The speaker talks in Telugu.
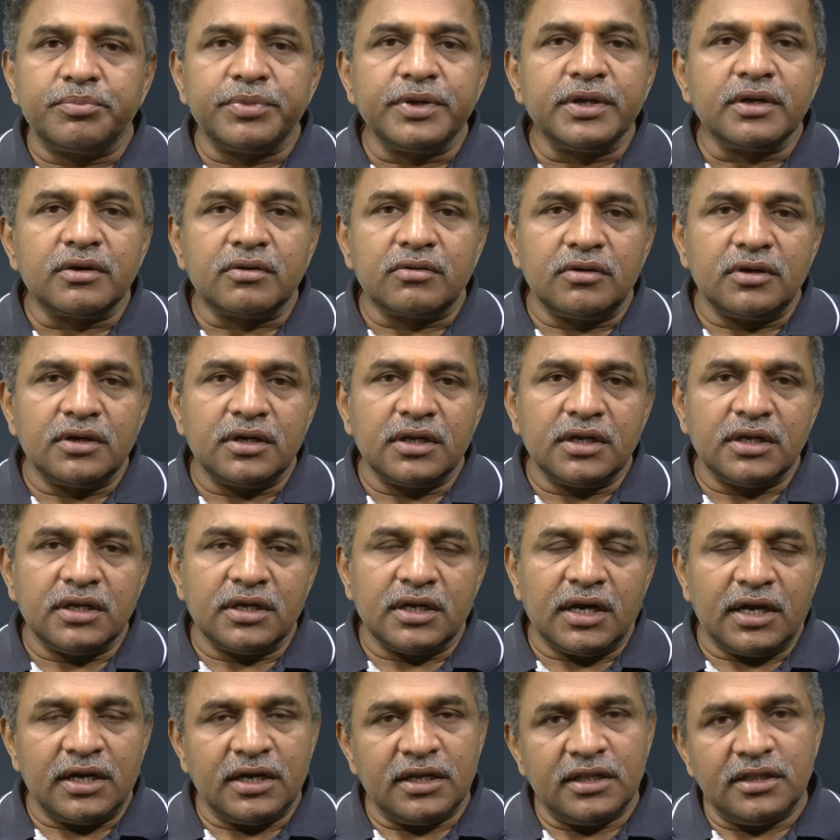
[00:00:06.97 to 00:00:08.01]
పీక్కోండి
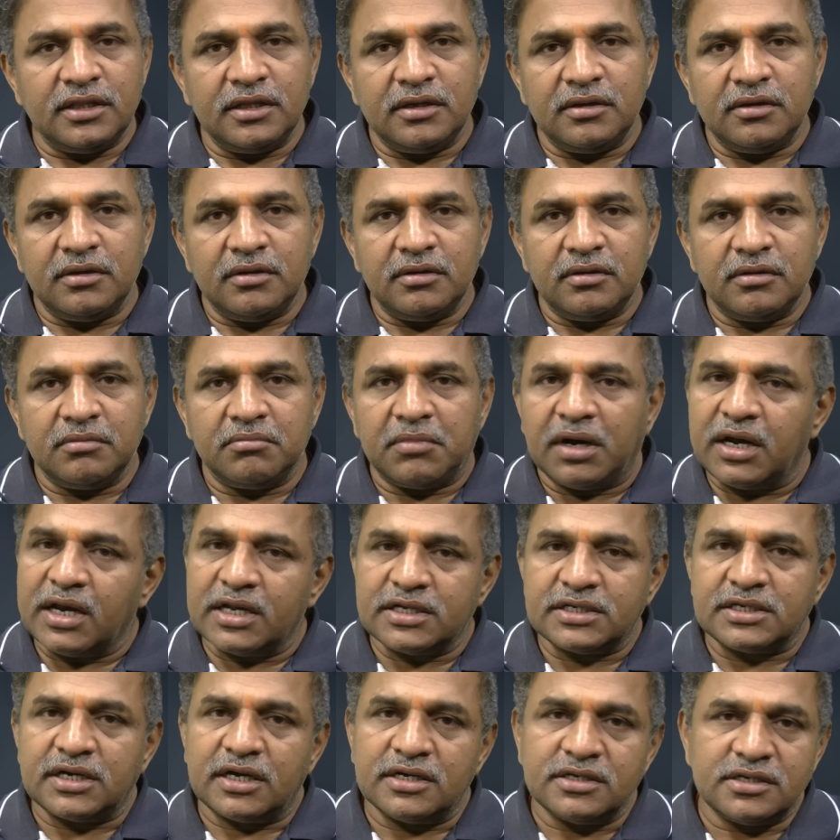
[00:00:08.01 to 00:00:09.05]
అనేది మళ్ళీ
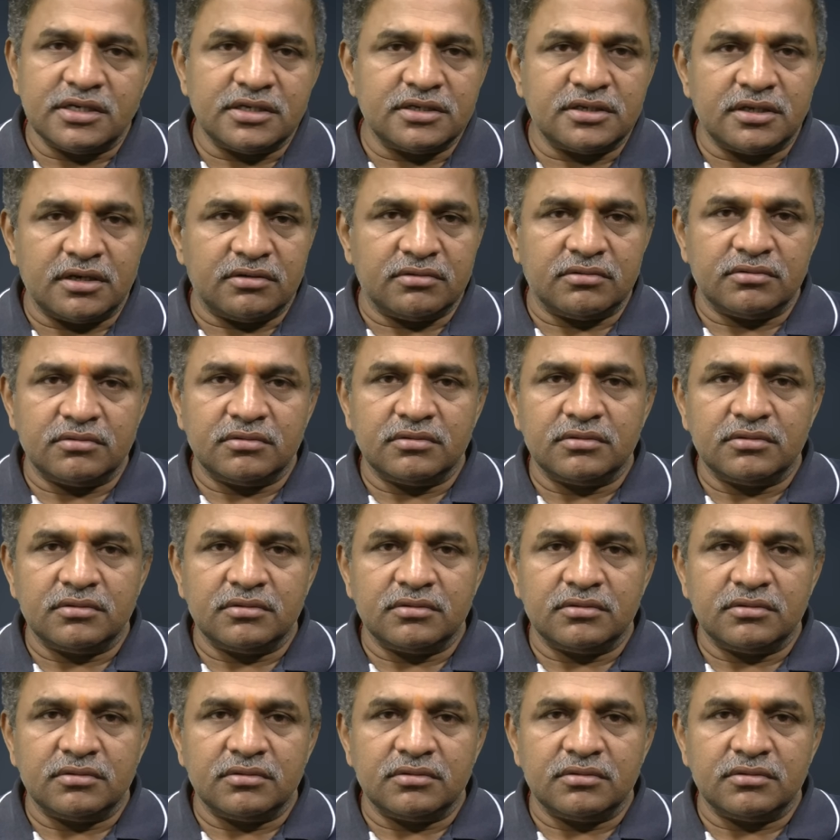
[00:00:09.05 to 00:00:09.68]
స్టార్ట్ చేశాడు